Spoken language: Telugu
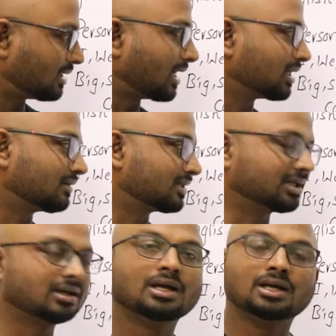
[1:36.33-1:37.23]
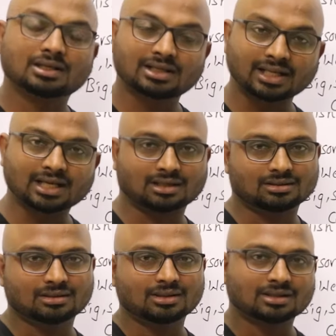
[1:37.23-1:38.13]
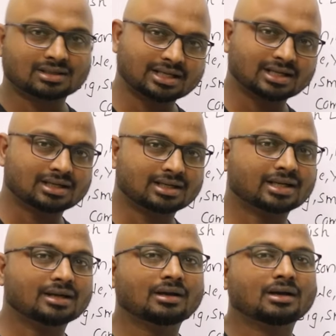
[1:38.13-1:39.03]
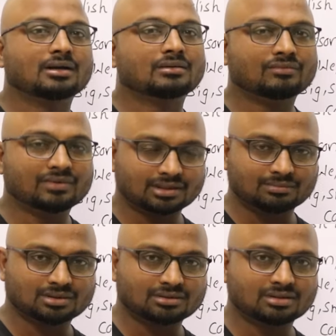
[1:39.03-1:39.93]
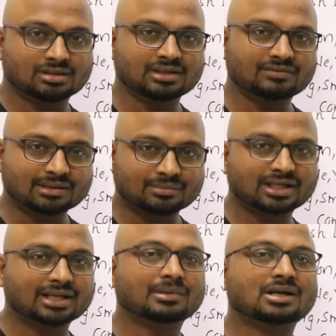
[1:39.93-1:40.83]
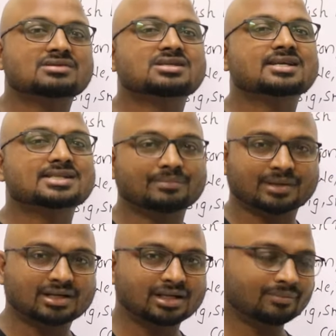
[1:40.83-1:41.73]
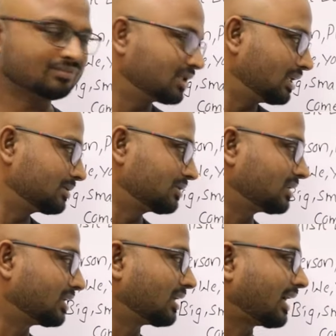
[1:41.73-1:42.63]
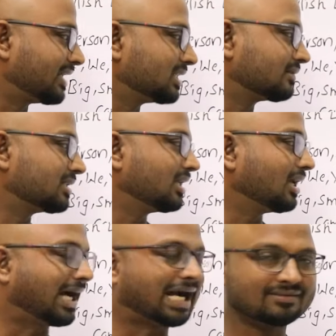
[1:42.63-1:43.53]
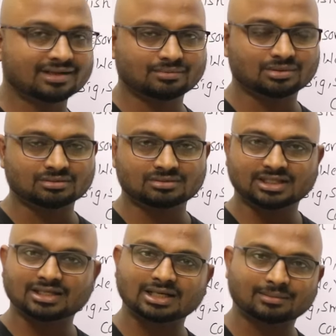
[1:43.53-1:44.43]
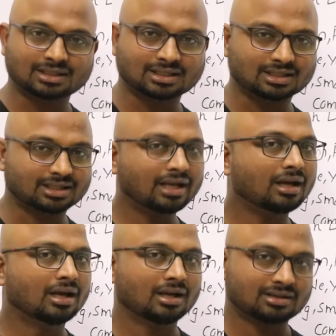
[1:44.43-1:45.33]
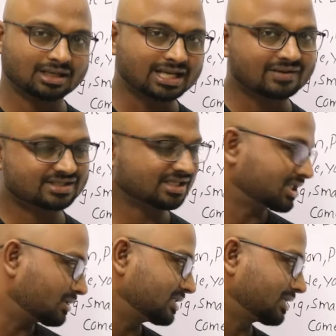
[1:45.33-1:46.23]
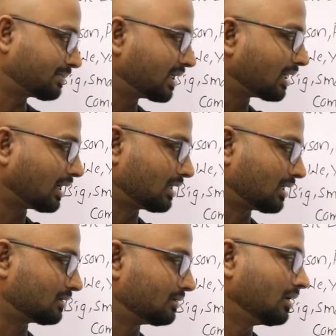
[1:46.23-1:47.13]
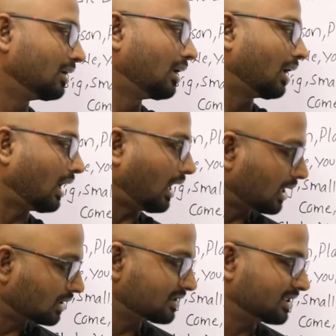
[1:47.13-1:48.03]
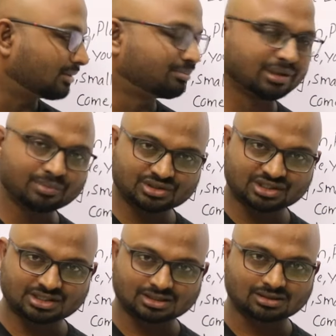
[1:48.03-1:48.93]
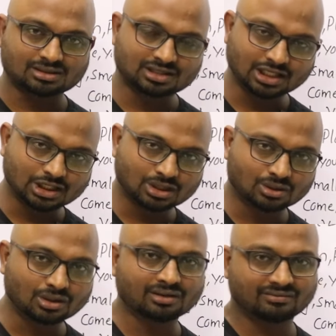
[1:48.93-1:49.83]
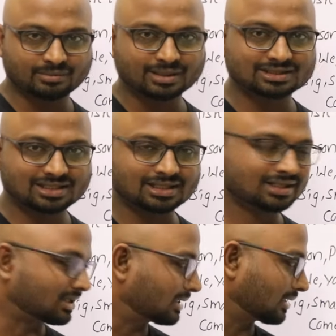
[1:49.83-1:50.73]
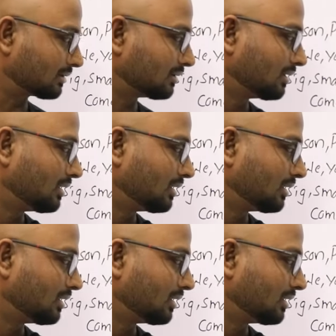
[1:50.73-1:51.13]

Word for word: నాలుగవది క్రియ క్రియ అంటే వెర్బ్ ఈ వెర్బ్ అంటే మనం చేసే పనిని తెలుపుతుంది ఐదవది యాడ్వెర్బ్ దీనిని ఏమంటారంటే క్రియా విశేషణం అని చెప్పని అంటారు ఆరవది ప్రిపోజిషన్ తెలుగులో విభక్తి అని అంటారు